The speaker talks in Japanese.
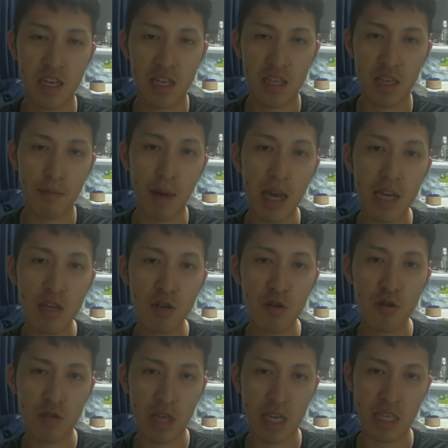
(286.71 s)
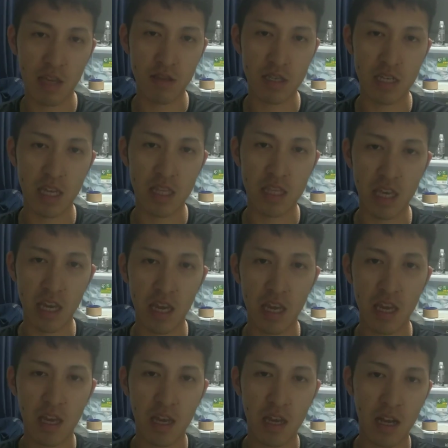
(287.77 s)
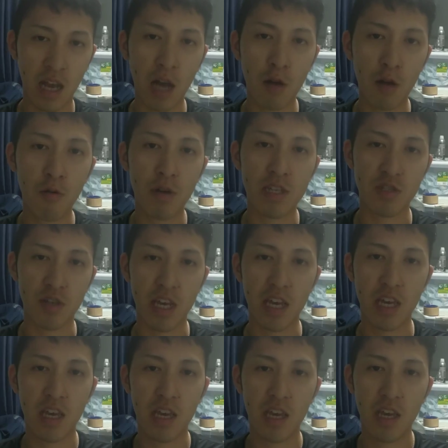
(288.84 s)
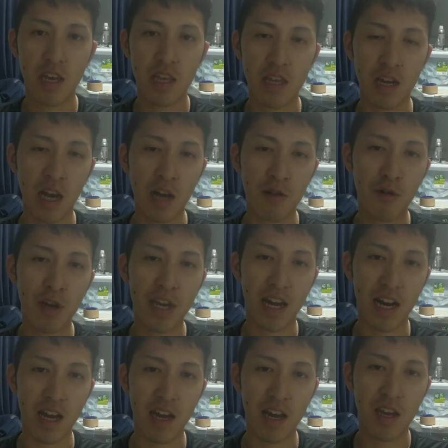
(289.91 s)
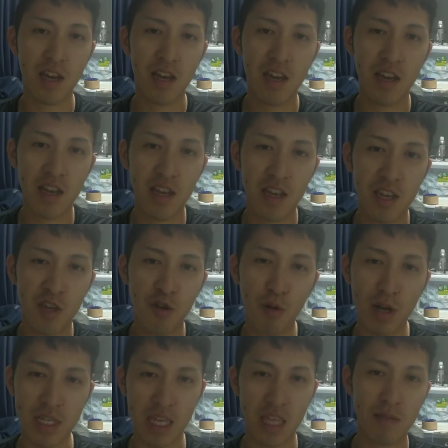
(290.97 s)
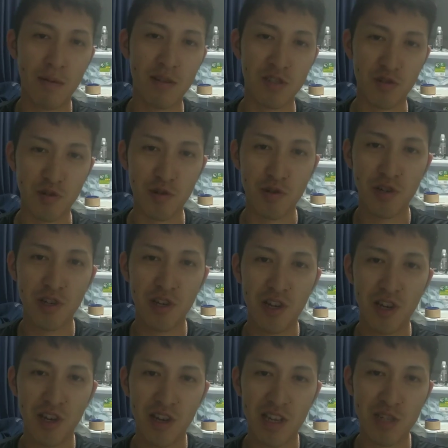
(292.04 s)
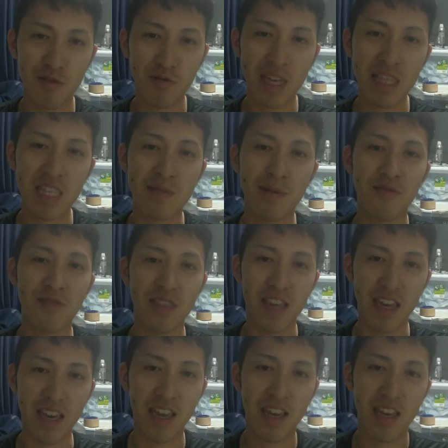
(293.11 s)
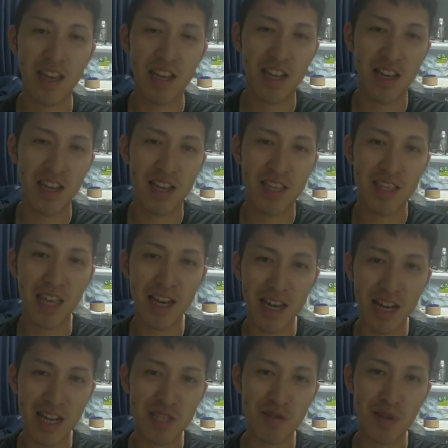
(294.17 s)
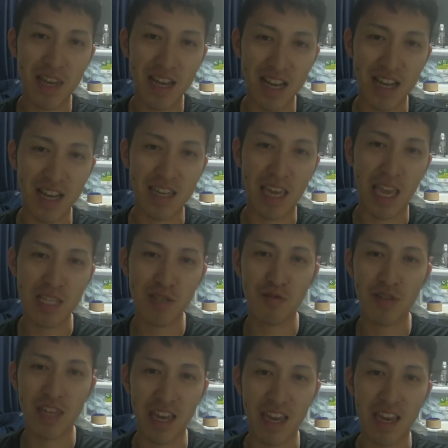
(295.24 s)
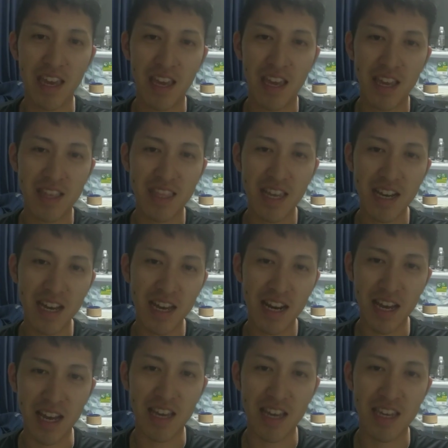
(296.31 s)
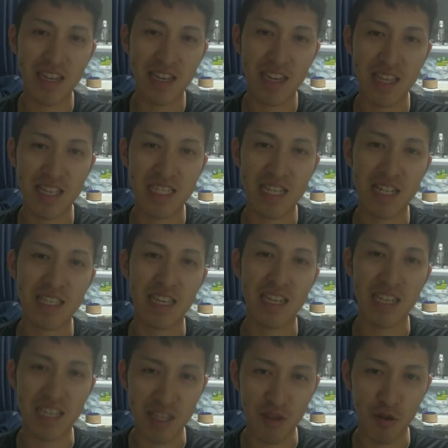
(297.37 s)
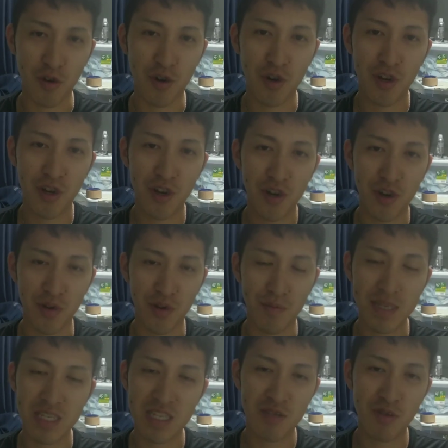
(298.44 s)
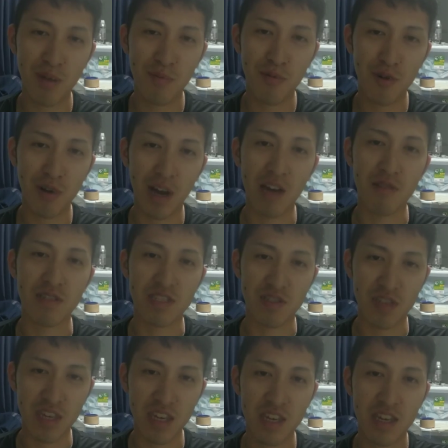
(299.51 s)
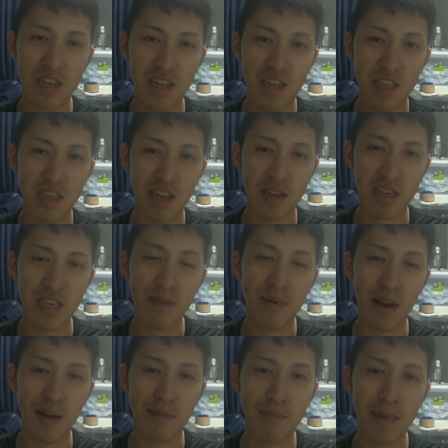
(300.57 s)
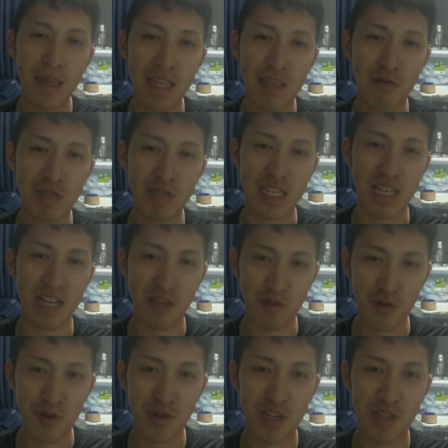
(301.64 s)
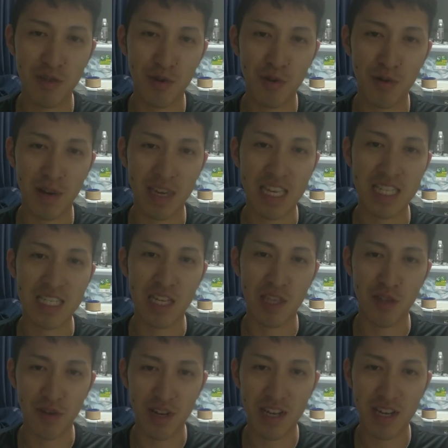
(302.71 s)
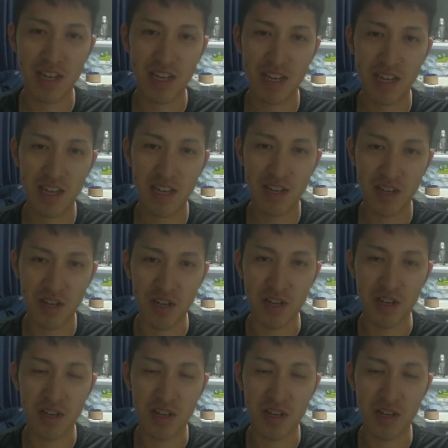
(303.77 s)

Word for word: でマイルールで生きてる人間ってかっこいいんですよねだからかっこいいから評価されてしまうんですよそうなってしまうんでだからそれが原則でだから気にしなくていいと、うん、別にそれもあるんですよねだから言えばメリットしかないと人の評価を気にしないっていうのは、うん、